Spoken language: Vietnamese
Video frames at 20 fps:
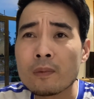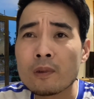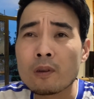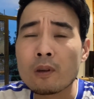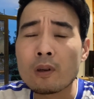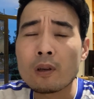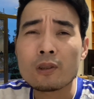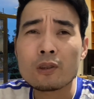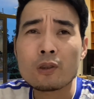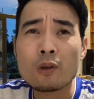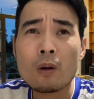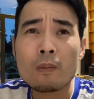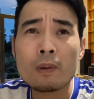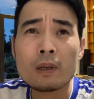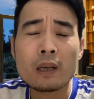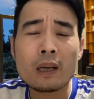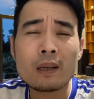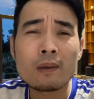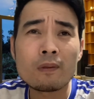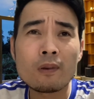còn so với
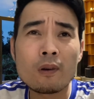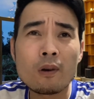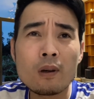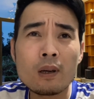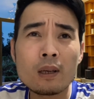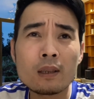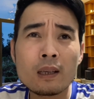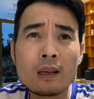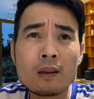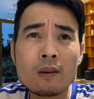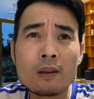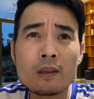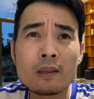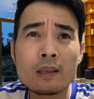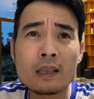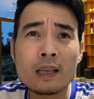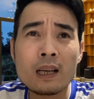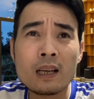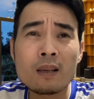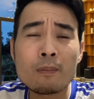thành phố người ta gọi là
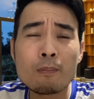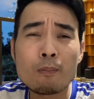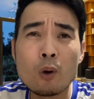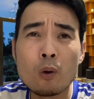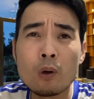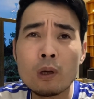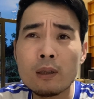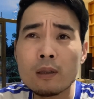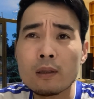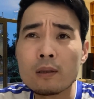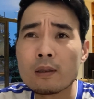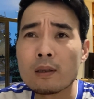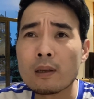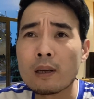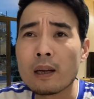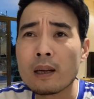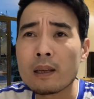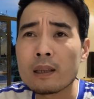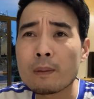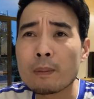nhà cấp 4
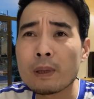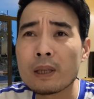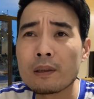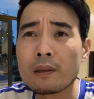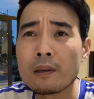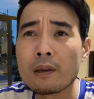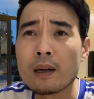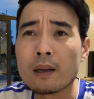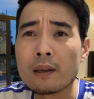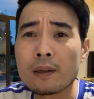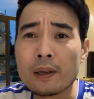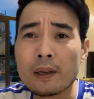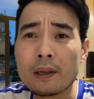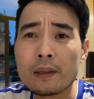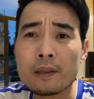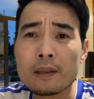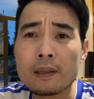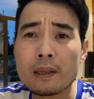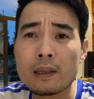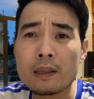đấy nhà bình thường đấy
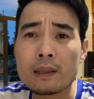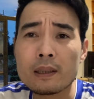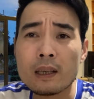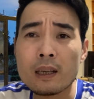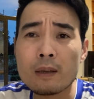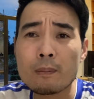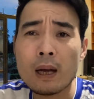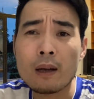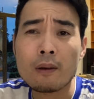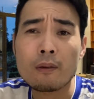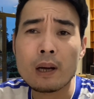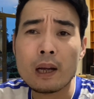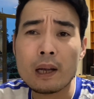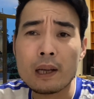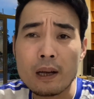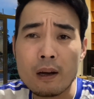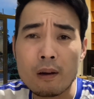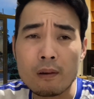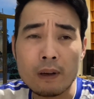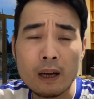như thế thì chắc các bạn cũng đã
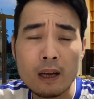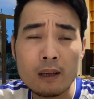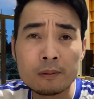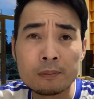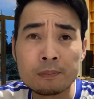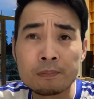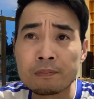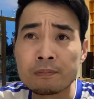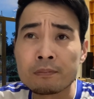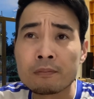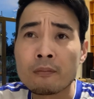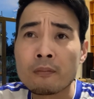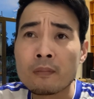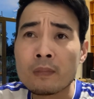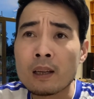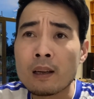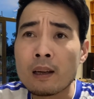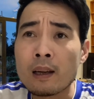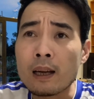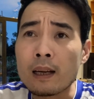hiểu phải không
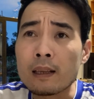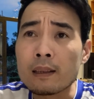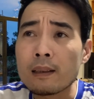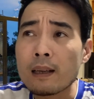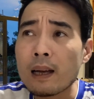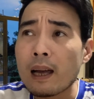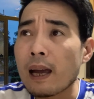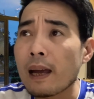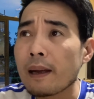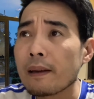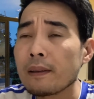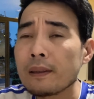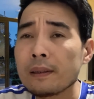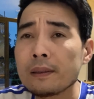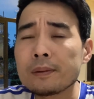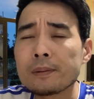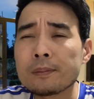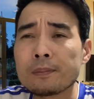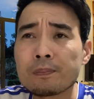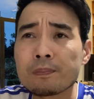cái thứ hai nữa
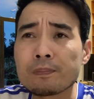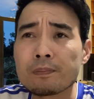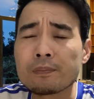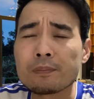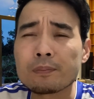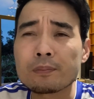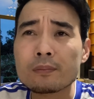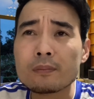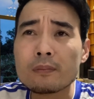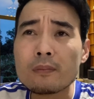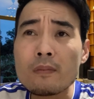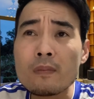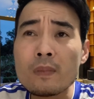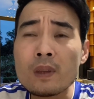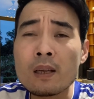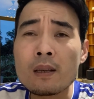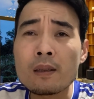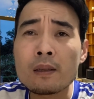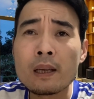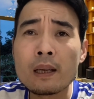
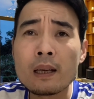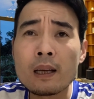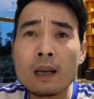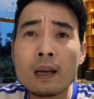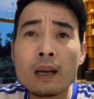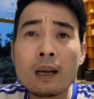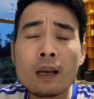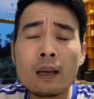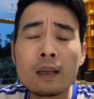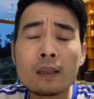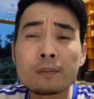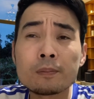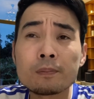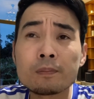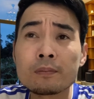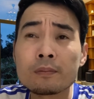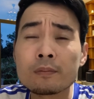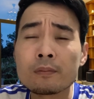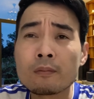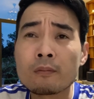thì à,
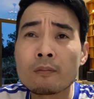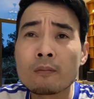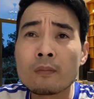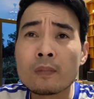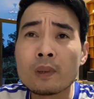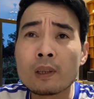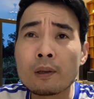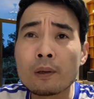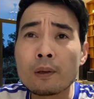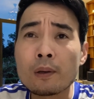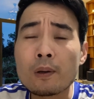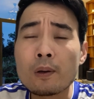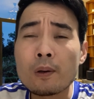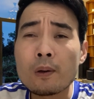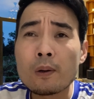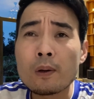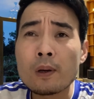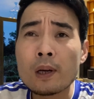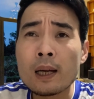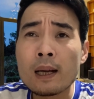
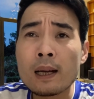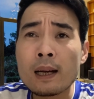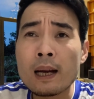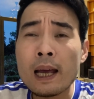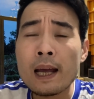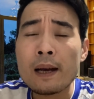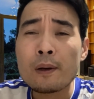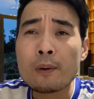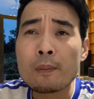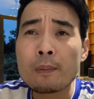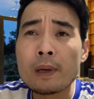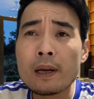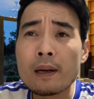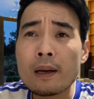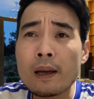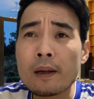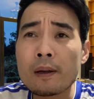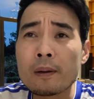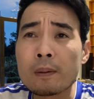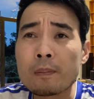cô à, Lan đột biến
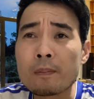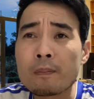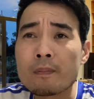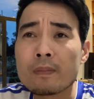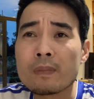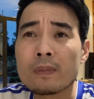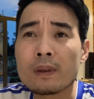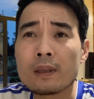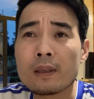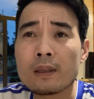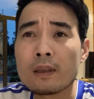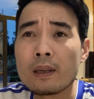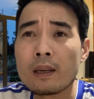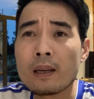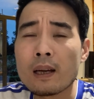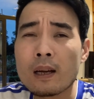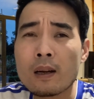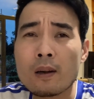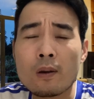này thì à,